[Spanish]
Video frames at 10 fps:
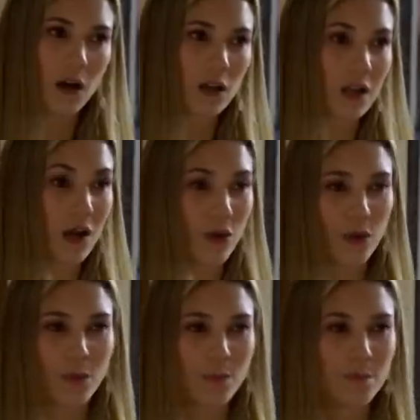Ay,
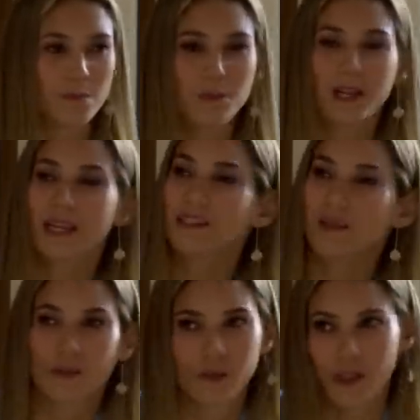Claudio, ¿para qué te
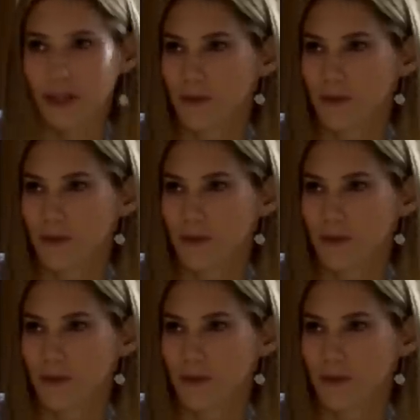conté?